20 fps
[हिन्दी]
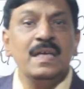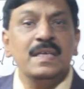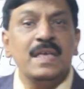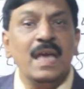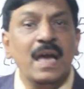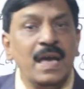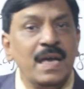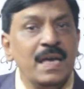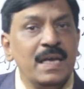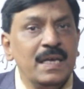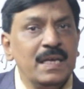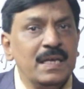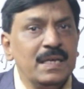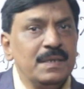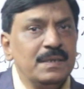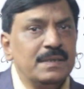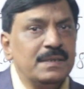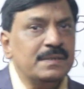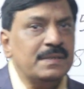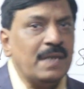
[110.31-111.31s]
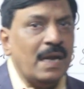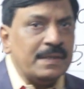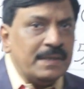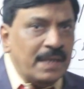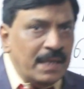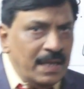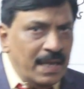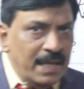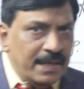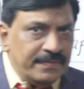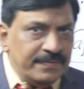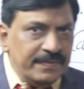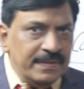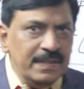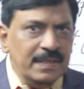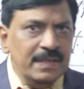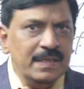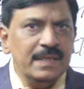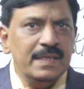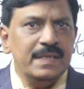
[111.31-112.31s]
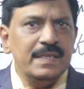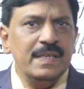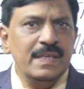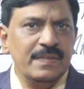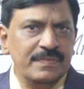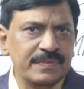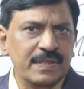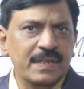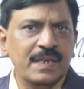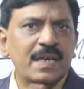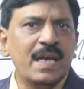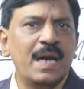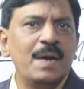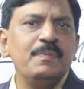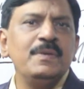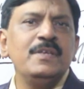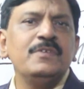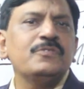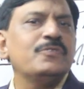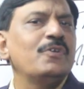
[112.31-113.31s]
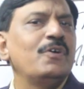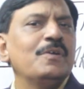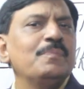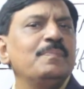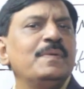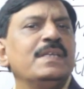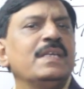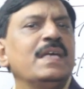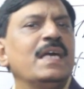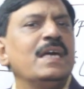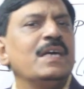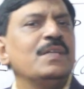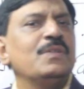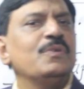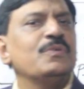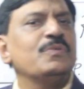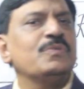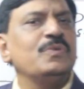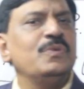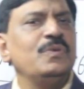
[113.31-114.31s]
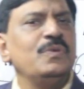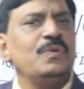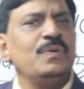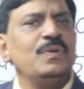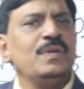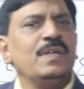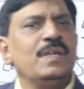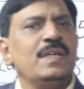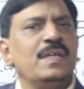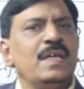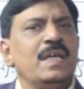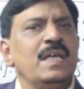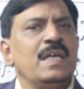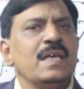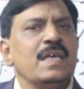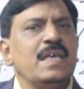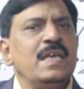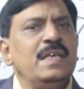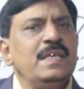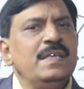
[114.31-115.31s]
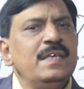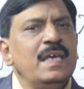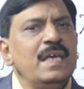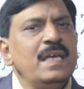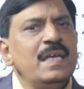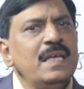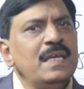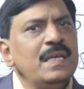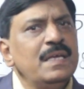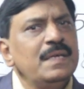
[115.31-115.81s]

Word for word: क्या है टाटा इलेक्सी इस तरह का भी स्टॉक बन गया है दोस्तों कि ये